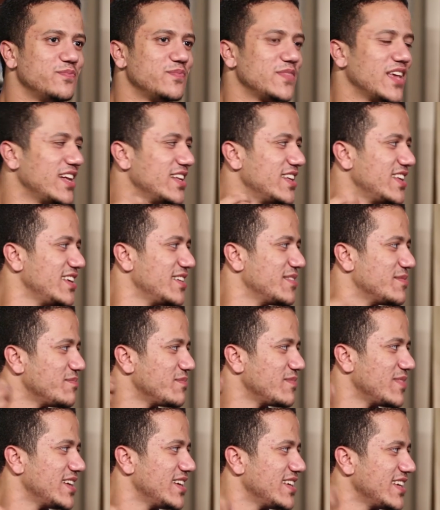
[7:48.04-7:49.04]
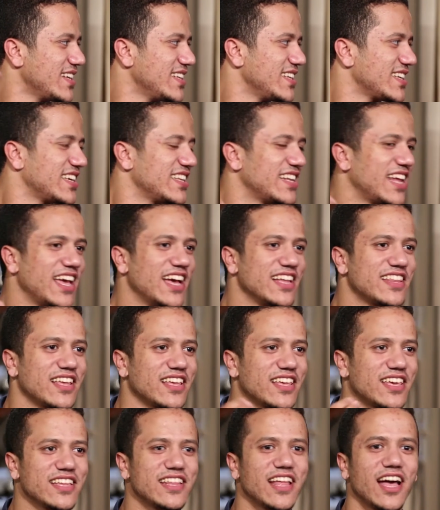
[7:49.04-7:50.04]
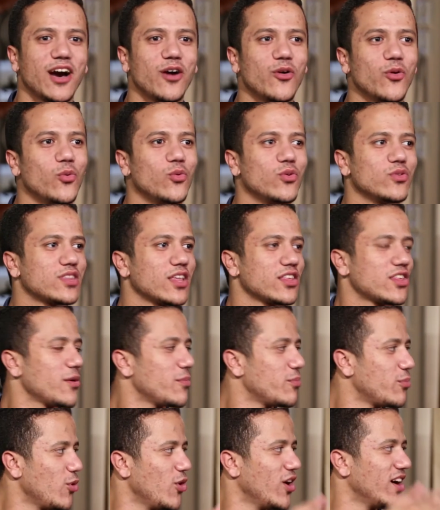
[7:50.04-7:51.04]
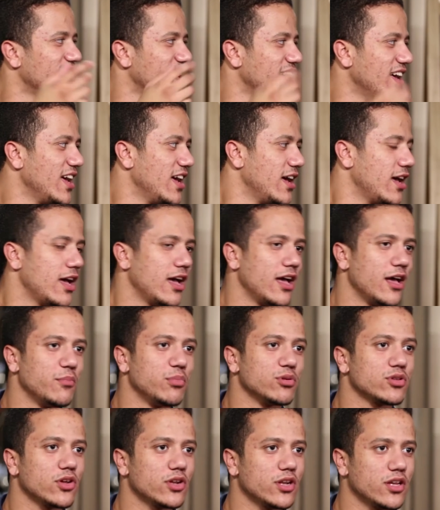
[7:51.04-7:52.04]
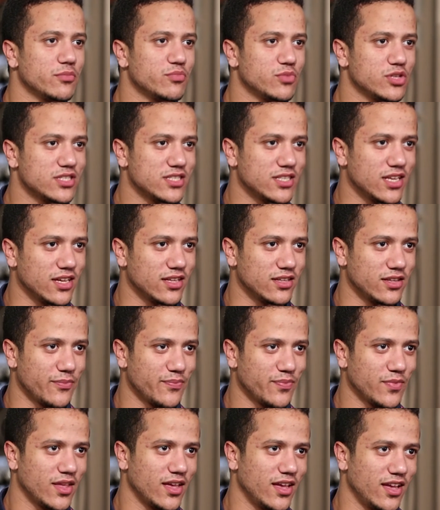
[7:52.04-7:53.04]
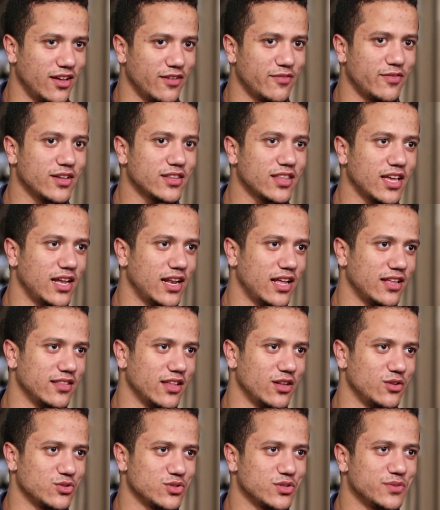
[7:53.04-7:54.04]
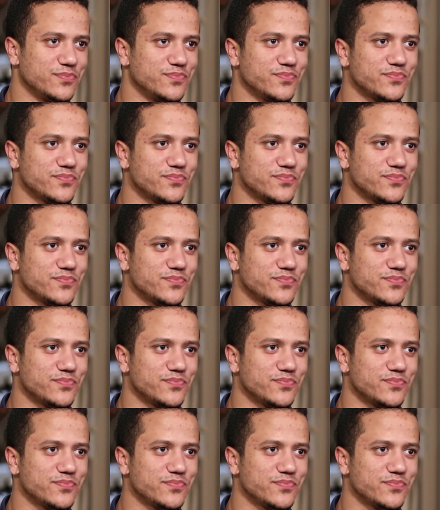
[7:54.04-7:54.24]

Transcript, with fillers: يعني يعني كناية كده أو تشبها بطارق ابن زياد آه، فاتح الاندلس